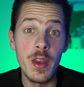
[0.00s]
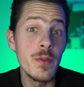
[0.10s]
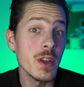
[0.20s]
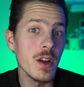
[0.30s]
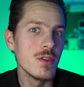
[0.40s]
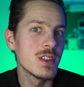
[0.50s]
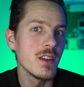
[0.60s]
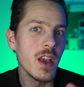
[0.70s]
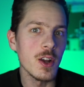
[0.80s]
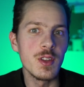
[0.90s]
En effet comme vous le
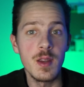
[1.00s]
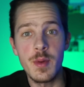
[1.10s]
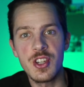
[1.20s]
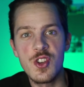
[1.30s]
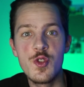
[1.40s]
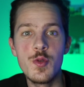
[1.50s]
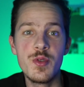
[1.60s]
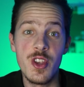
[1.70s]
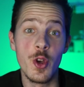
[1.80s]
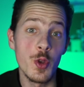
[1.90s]
savez à côté de ma chaîne YouTube
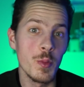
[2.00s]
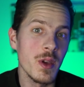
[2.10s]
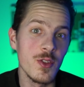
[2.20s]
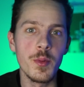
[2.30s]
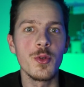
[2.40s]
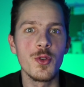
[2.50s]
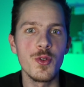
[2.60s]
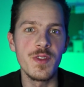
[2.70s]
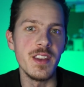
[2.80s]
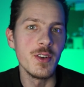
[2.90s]
j'ai une entreprise de
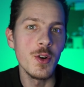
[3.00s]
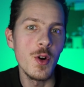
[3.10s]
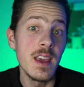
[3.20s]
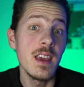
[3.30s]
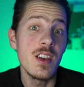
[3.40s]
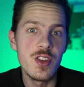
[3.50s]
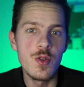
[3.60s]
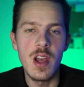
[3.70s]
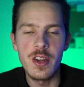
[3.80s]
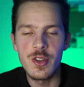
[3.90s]
production de vidéos et j'ai
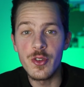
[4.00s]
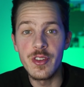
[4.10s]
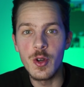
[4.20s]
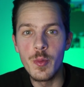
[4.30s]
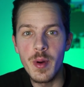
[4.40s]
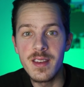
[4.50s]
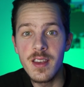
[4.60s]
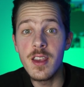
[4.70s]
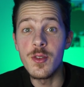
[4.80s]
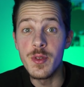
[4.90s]
eu la chance
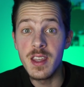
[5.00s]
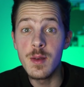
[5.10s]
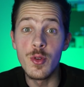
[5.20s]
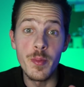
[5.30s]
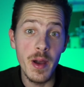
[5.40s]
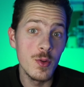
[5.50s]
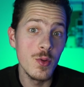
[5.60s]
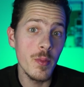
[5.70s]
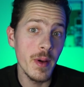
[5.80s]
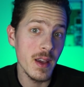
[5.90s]
d'accompagner une équipe de
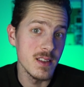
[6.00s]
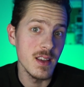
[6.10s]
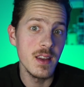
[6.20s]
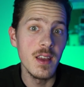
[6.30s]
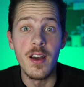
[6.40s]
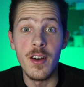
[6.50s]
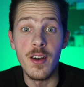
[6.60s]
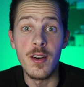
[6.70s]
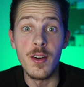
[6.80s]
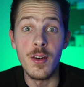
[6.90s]
parcours parisienne
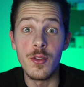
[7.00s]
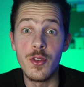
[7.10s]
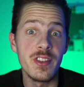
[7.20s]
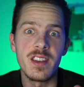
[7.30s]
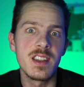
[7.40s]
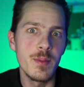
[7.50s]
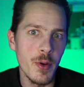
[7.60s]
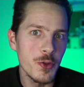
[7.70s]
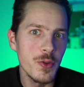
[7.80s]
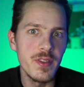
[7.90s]
euh, dans un trip
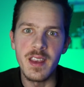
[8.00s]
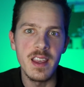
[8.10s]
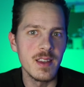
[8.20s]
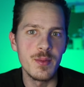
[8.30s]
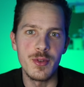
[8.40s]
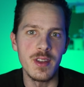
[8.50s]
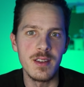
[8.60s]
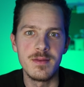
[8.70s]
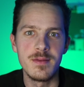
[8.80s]
en Suisse exceptionnel.